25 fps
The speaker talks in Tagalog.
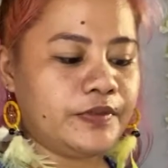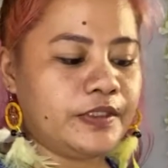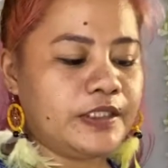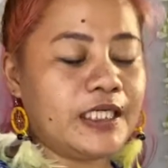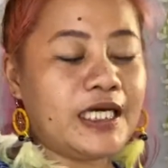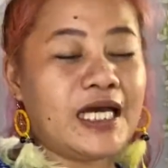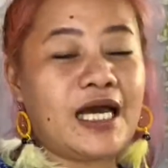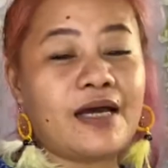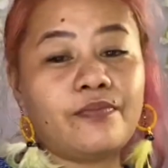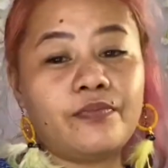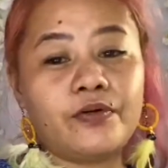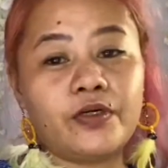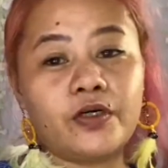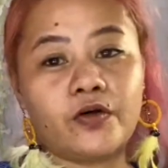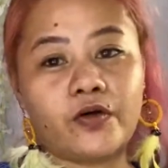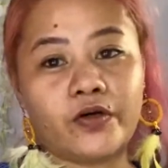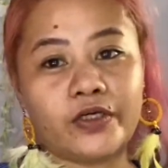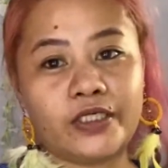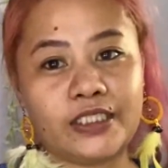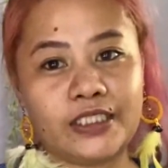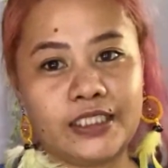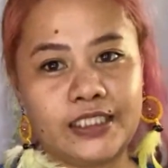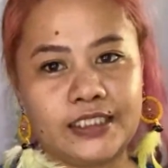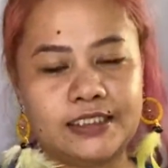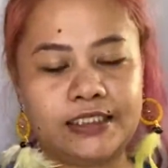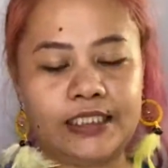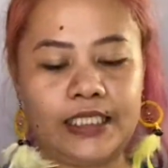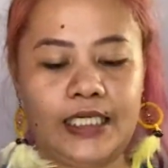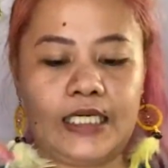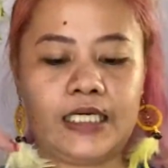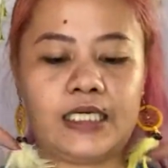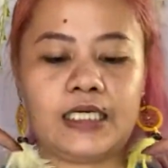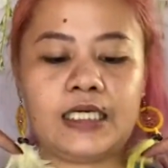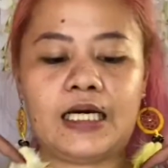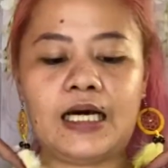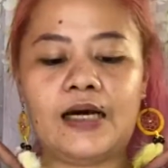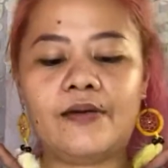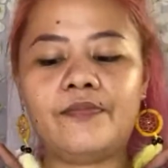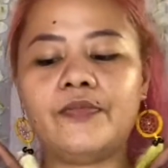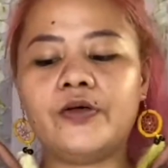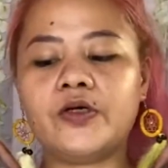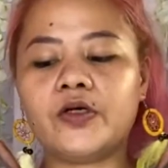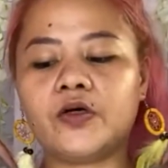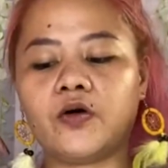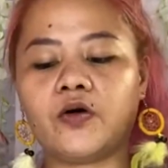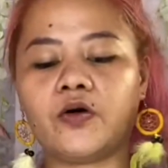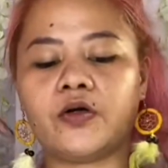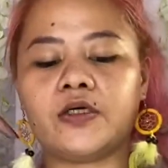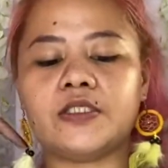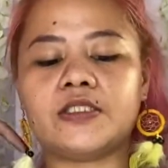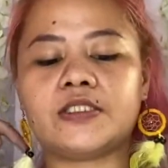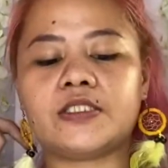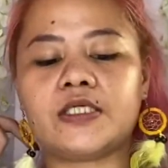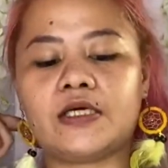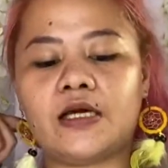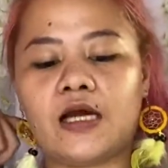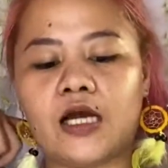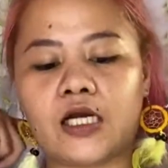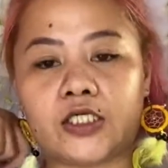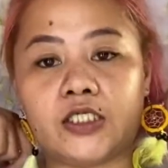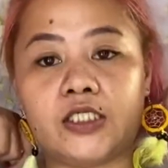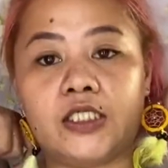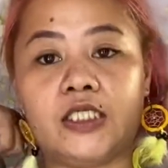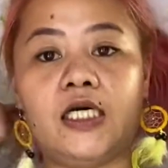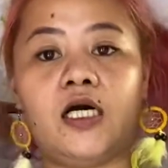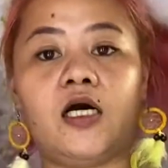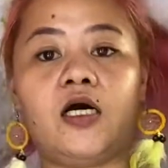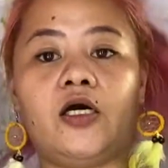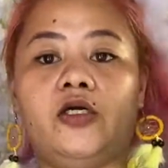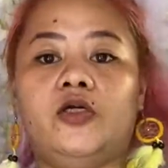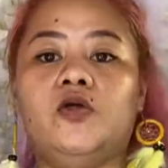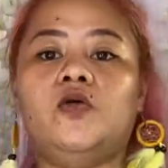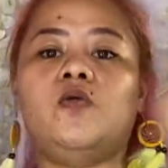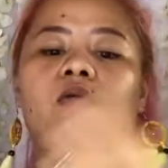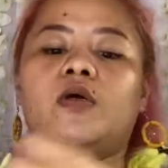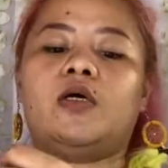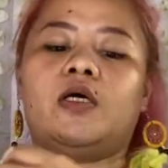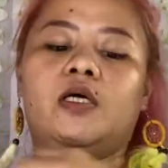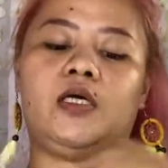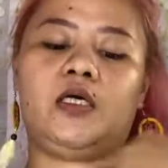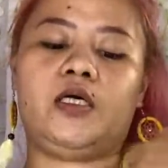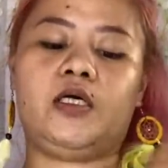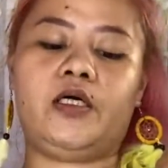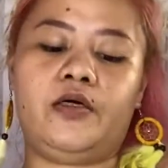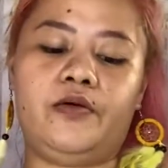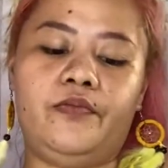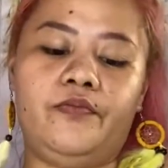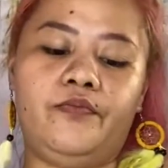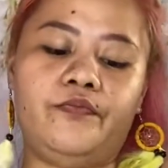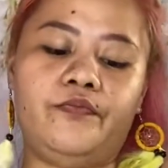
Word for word: Si Capricorn kasi, Capricorns are actually hard worker.